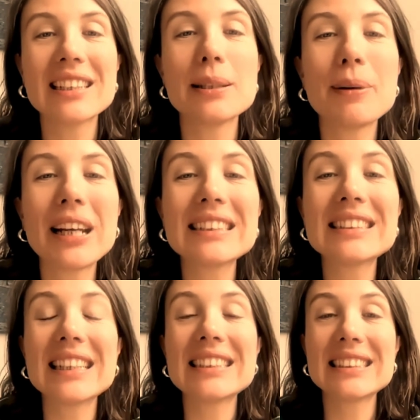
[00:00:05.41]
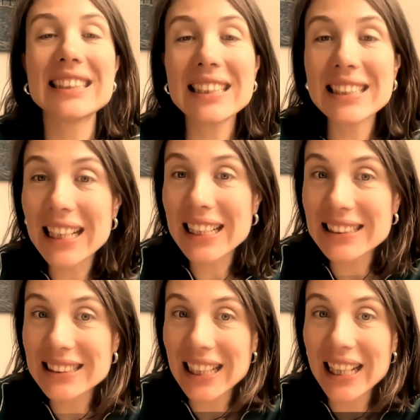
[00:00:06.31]
a la semana
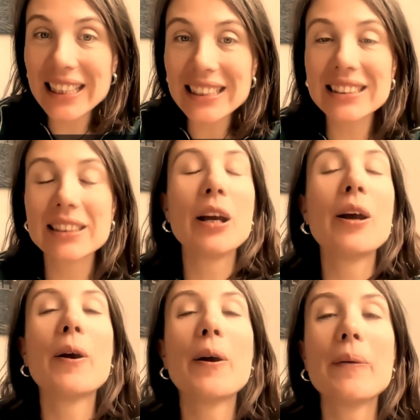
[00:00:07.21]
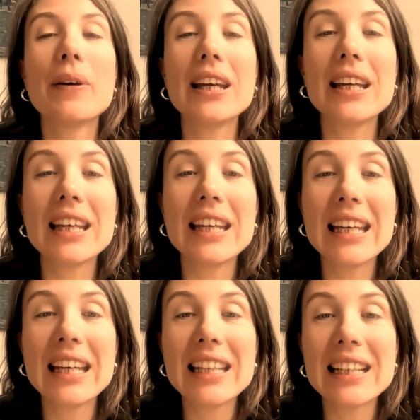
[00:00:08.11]
66.
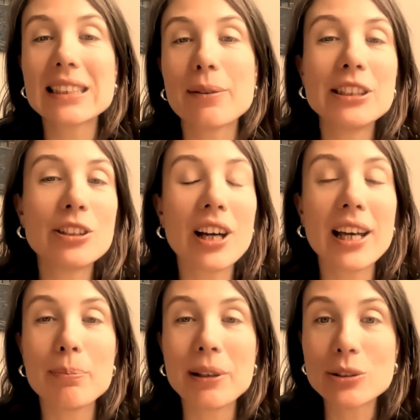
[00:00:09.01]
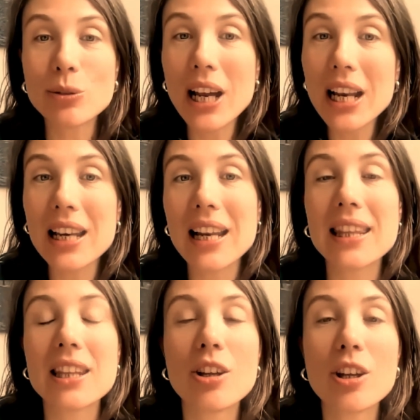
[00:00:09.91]
Y ya sabéis, soy Jara Pascual, la
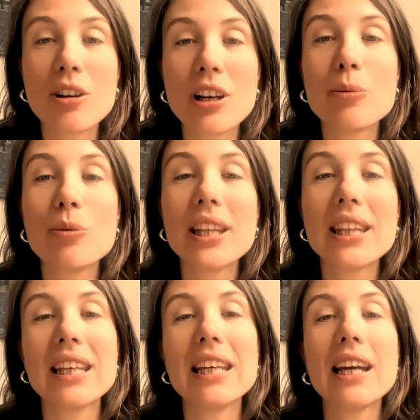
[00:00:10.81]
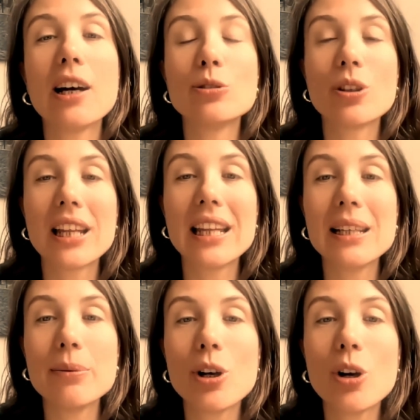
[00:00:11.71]
CEO de CollabWith y autora del
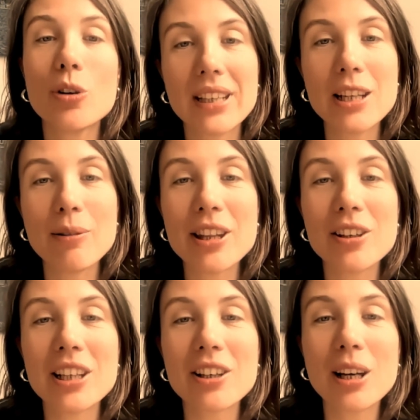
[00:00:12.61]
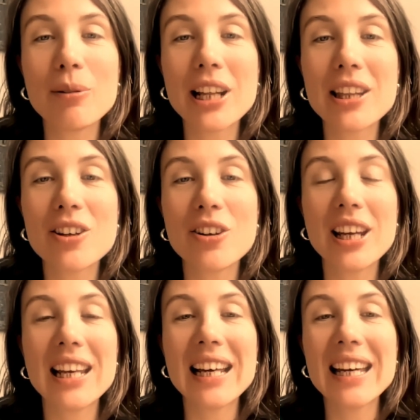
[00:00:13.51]
libro Innovación y colaboración
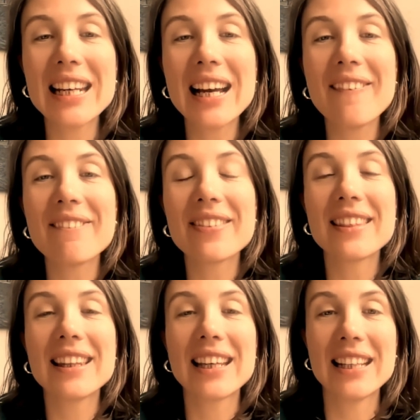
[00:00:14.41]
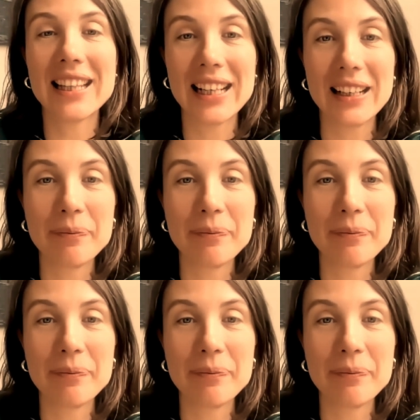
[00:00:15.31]
en la era digital.